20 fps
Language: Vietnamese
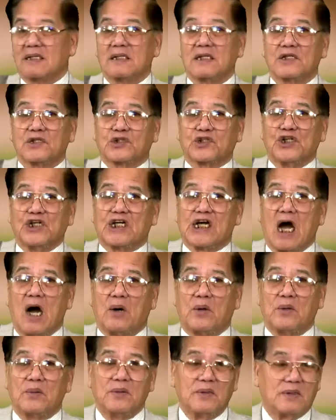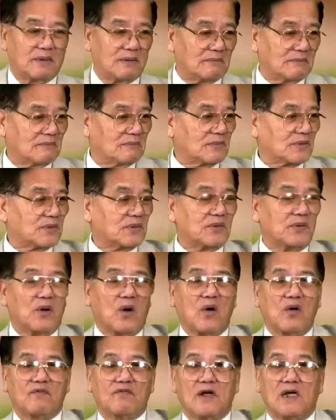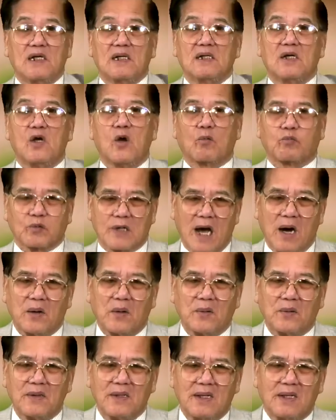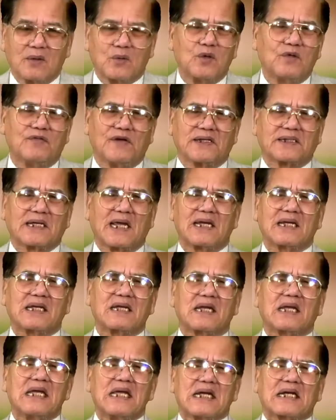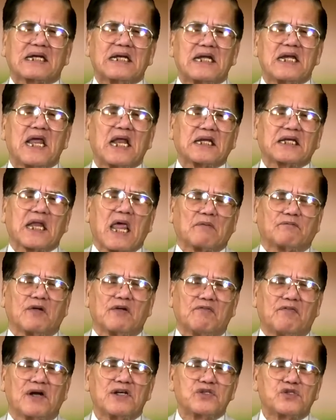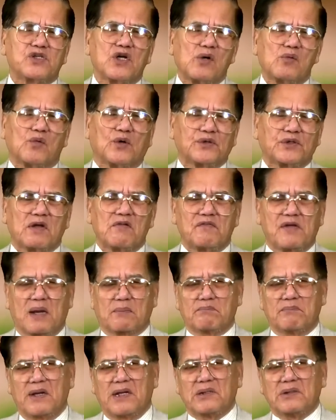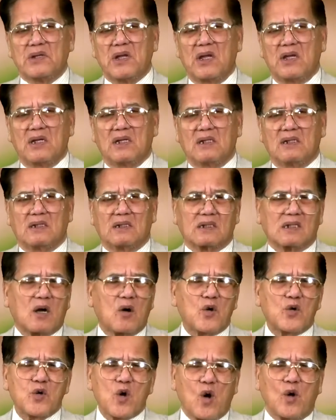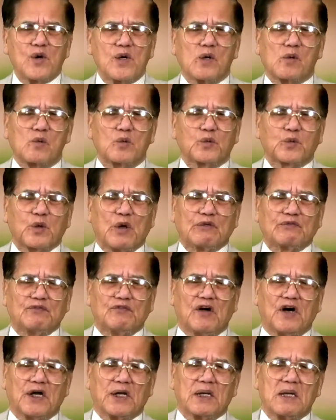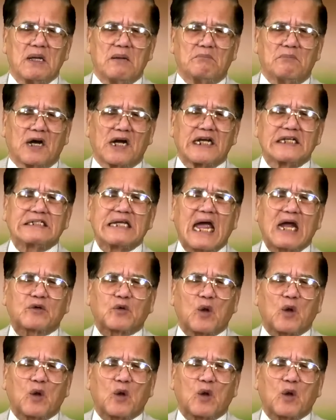tứ khẩu đối với lục đầu. Quý vị thấy cái nét đẹp về văn chương của tiếng Việt mình. Câu đối nó cũng tuyệt vời, mà cái giai thoại